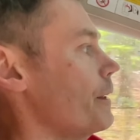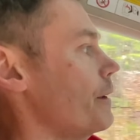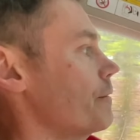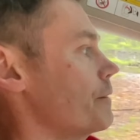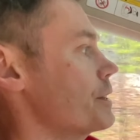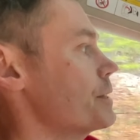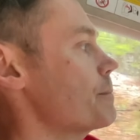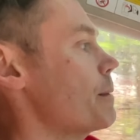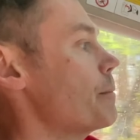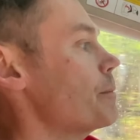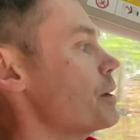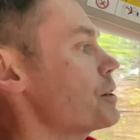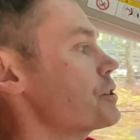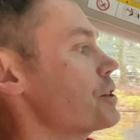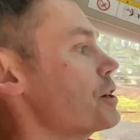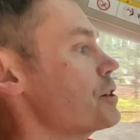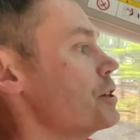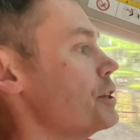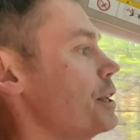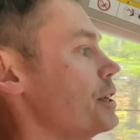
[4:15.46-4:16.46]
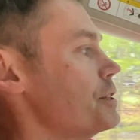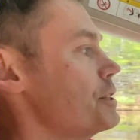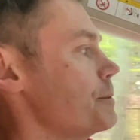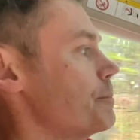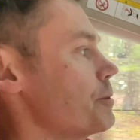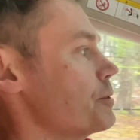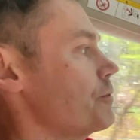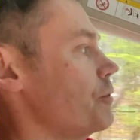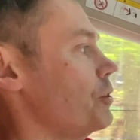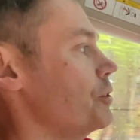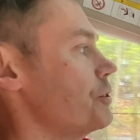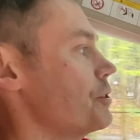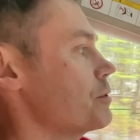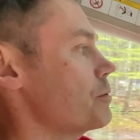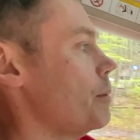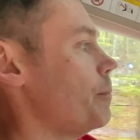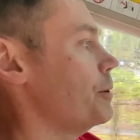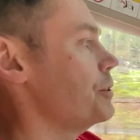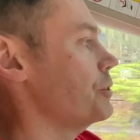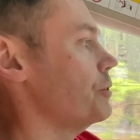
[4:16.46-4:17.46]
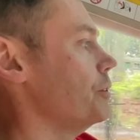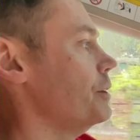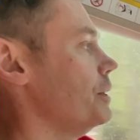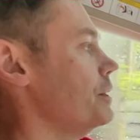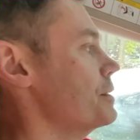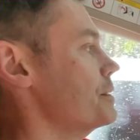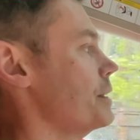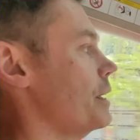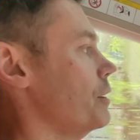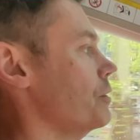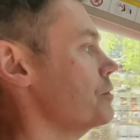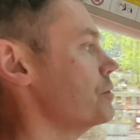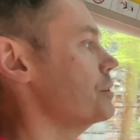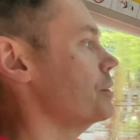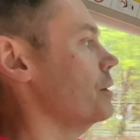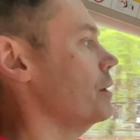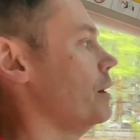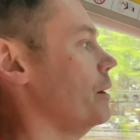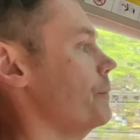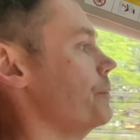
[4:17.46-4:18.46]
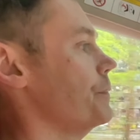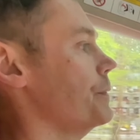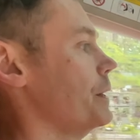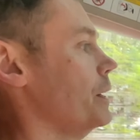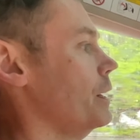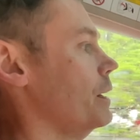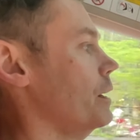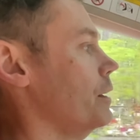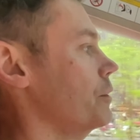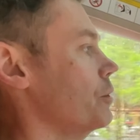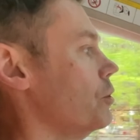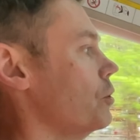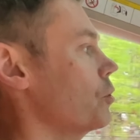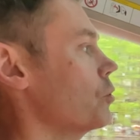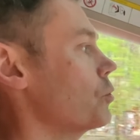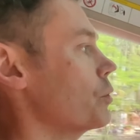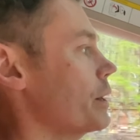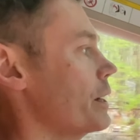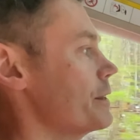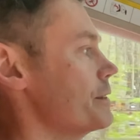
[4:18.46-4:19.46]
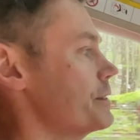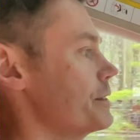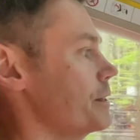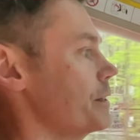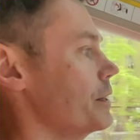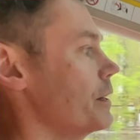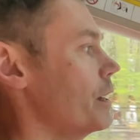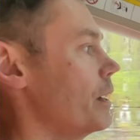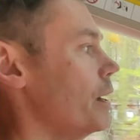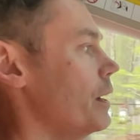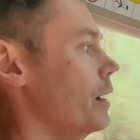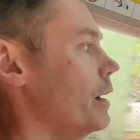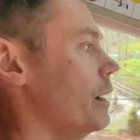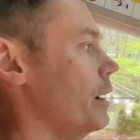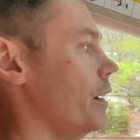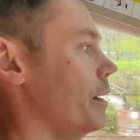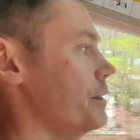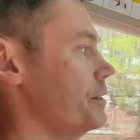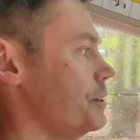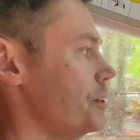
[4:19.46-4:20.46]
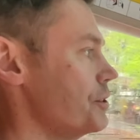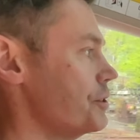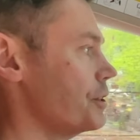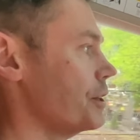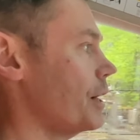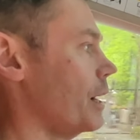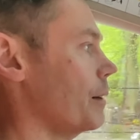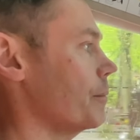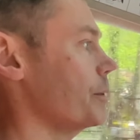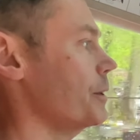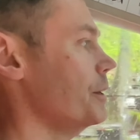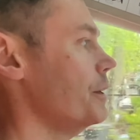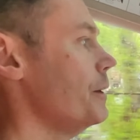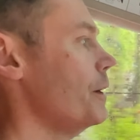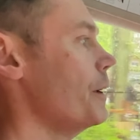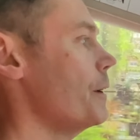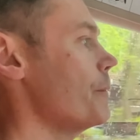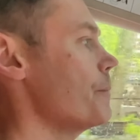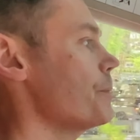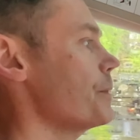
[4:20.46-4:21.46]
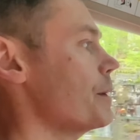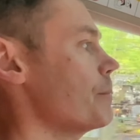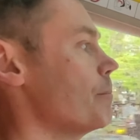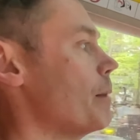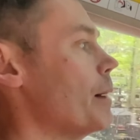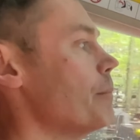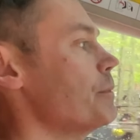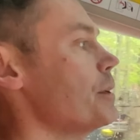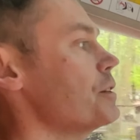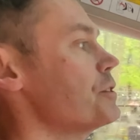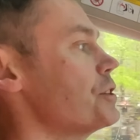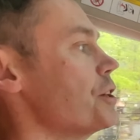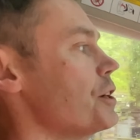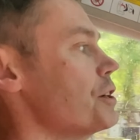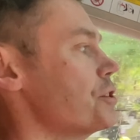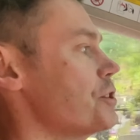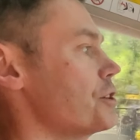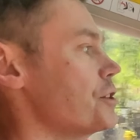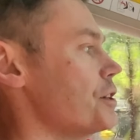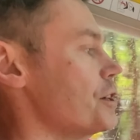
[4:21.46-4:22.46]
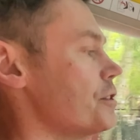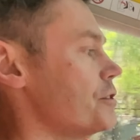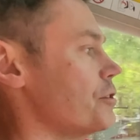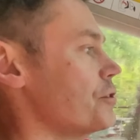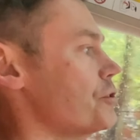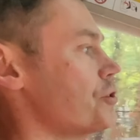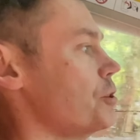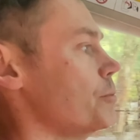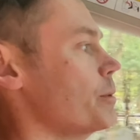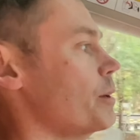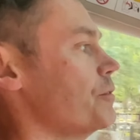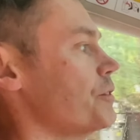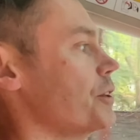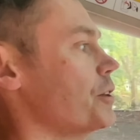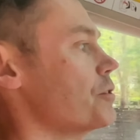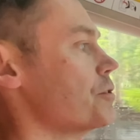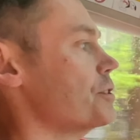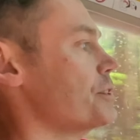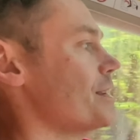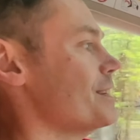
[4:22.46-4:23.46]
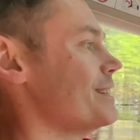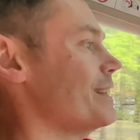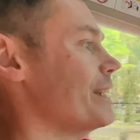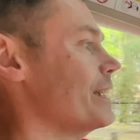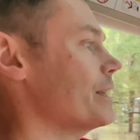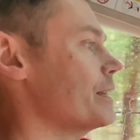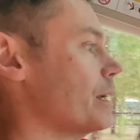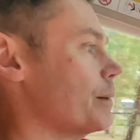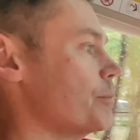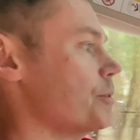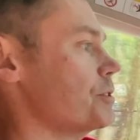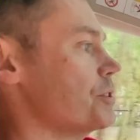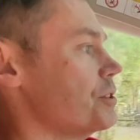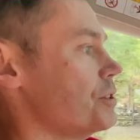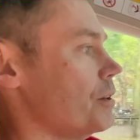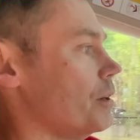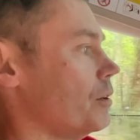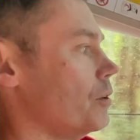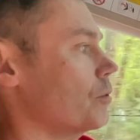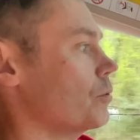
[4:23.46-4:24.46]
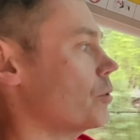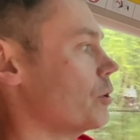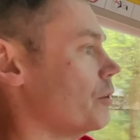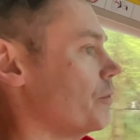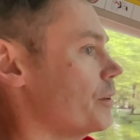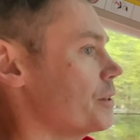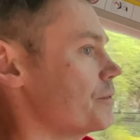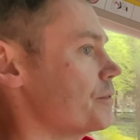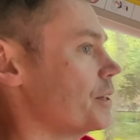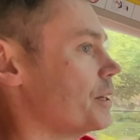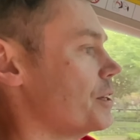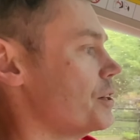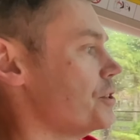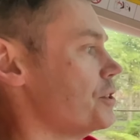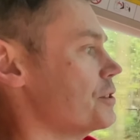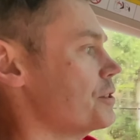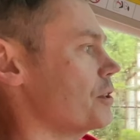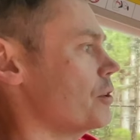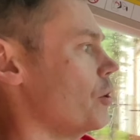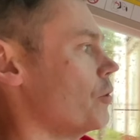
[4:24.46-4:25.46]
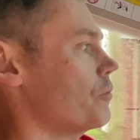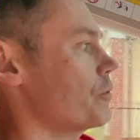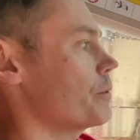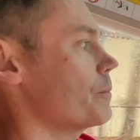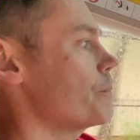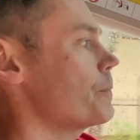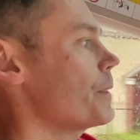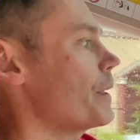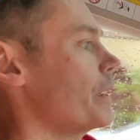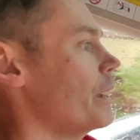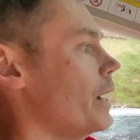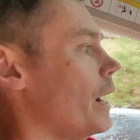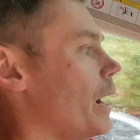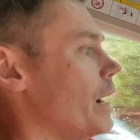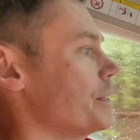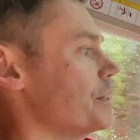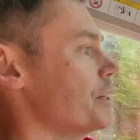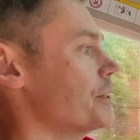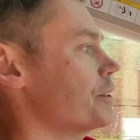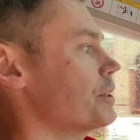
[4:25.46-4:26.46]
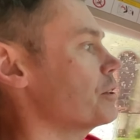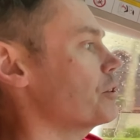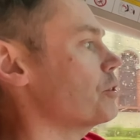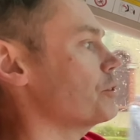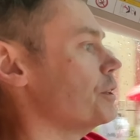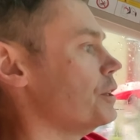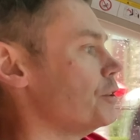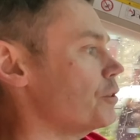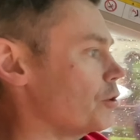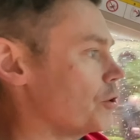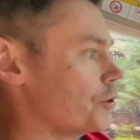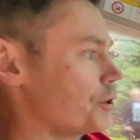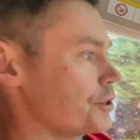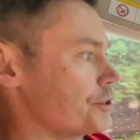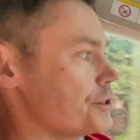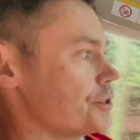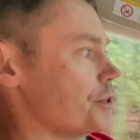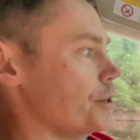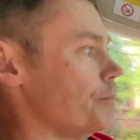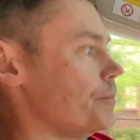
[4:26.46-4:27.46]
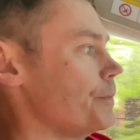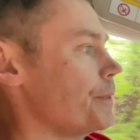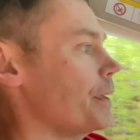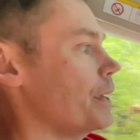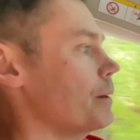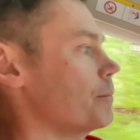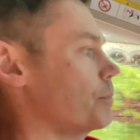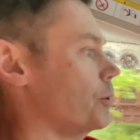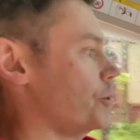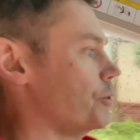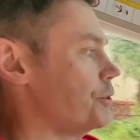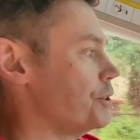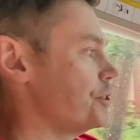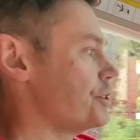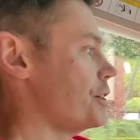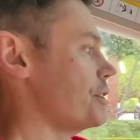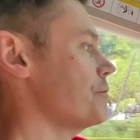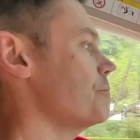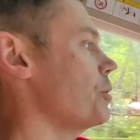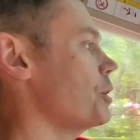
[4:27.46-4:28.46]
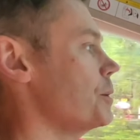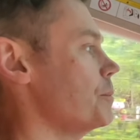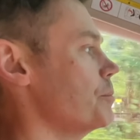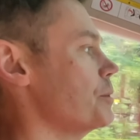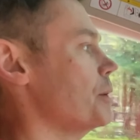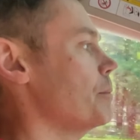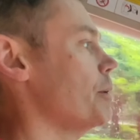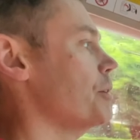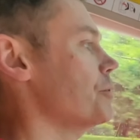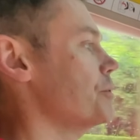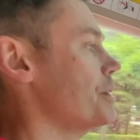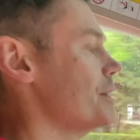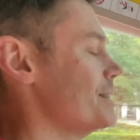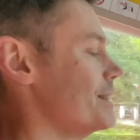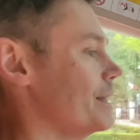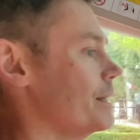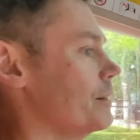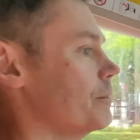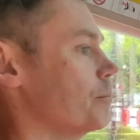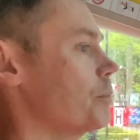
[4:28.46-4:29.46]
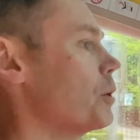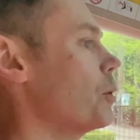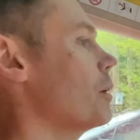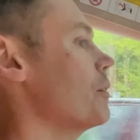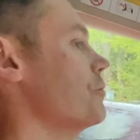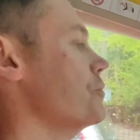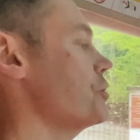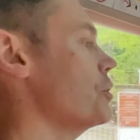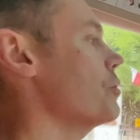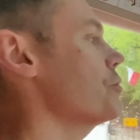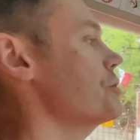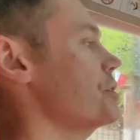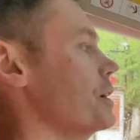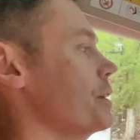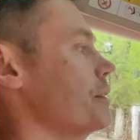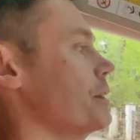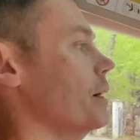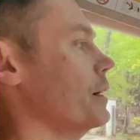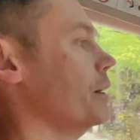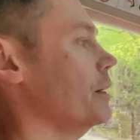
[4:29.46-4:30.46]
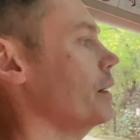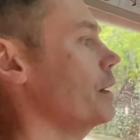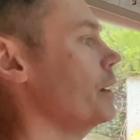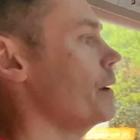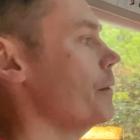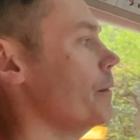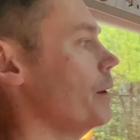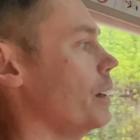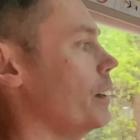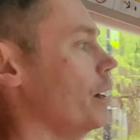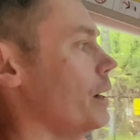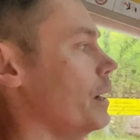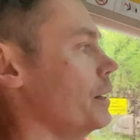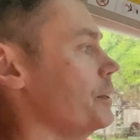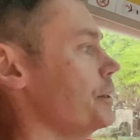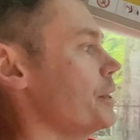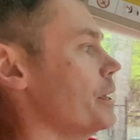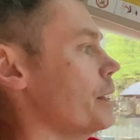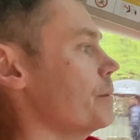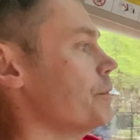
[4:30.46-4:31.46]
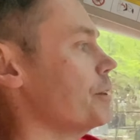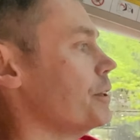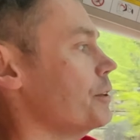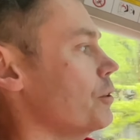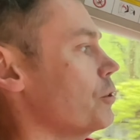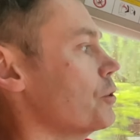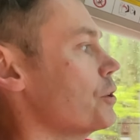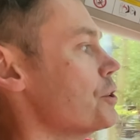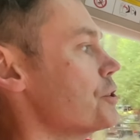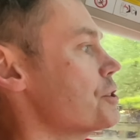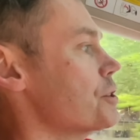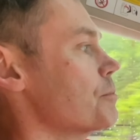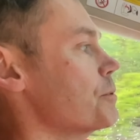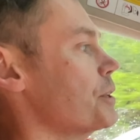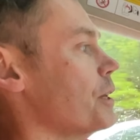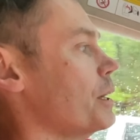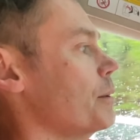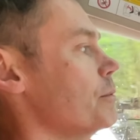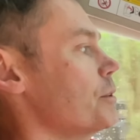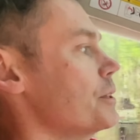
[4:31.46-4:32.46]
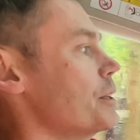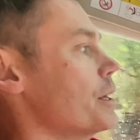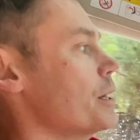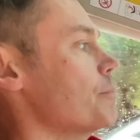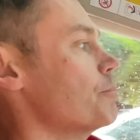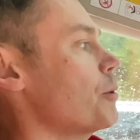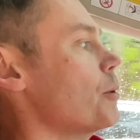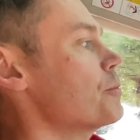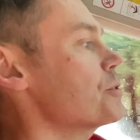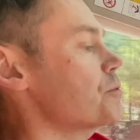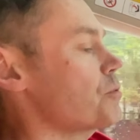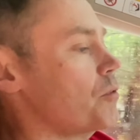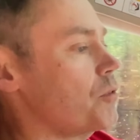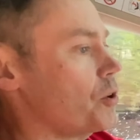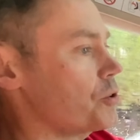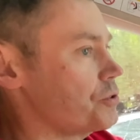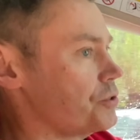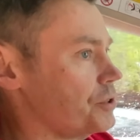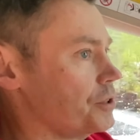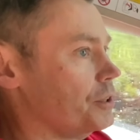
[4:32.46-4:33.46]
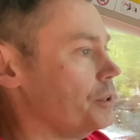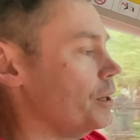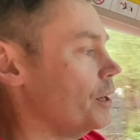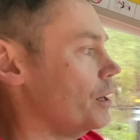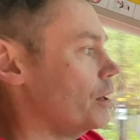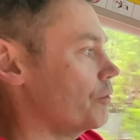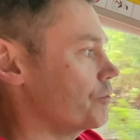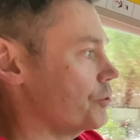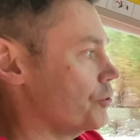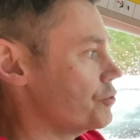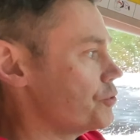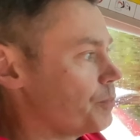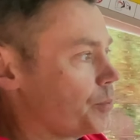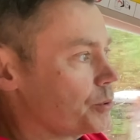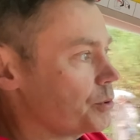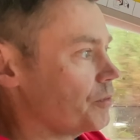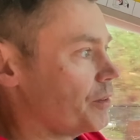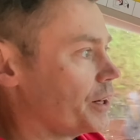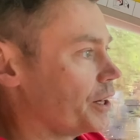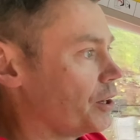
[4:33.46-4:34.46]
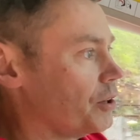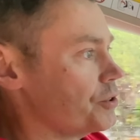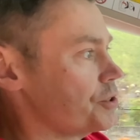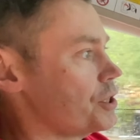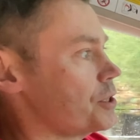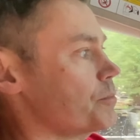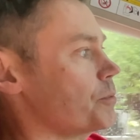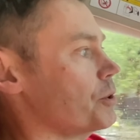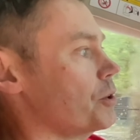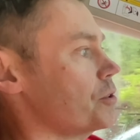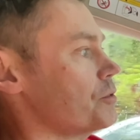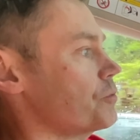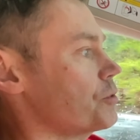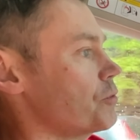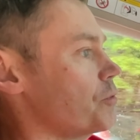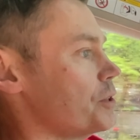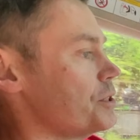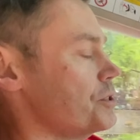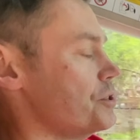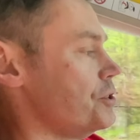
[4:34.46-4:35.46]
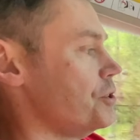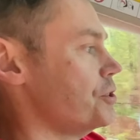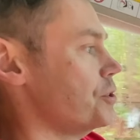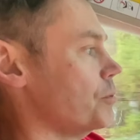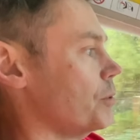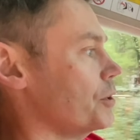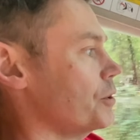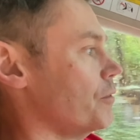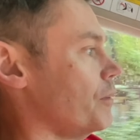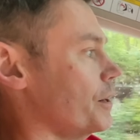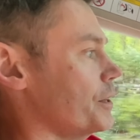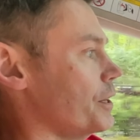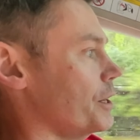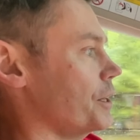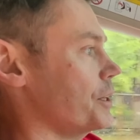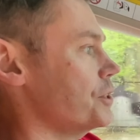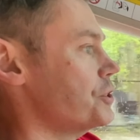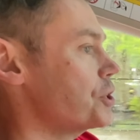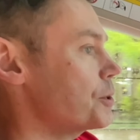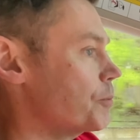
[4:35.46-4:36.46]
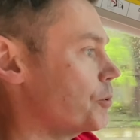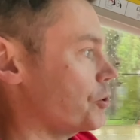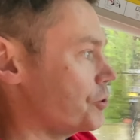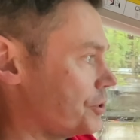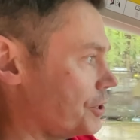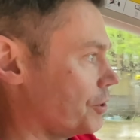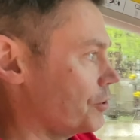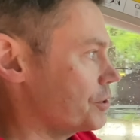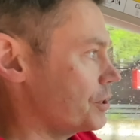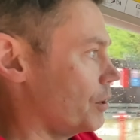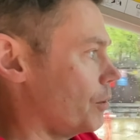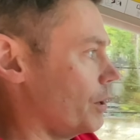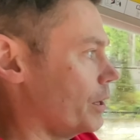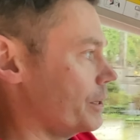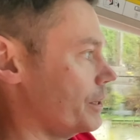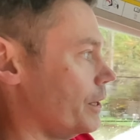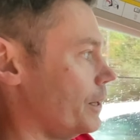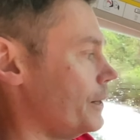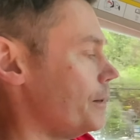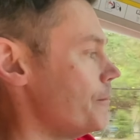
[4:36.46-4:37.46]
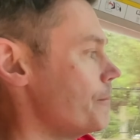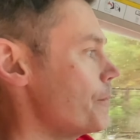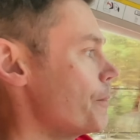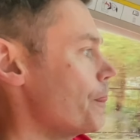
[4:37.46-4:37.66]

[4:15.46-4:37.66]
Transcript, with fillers: Więc mam nadzieję, że i pozwoli to złapać oddech i stanąć e, do konkurencji e, z Chińczykami. Mam nadzieję, że nie jest to też objaw tego, że Tesla jednak będzie chciała konkurować w zakresie cenowym, a nie tylko technologicznym, bo dotychczas w moim mniemaniu Tesla była wciąż jednak e, liderem technologicznym i takim liderem pomysłowości, wziąwszy pod uwagę chociażby rozwój własnej sieci ładowania i szybkość tego działania.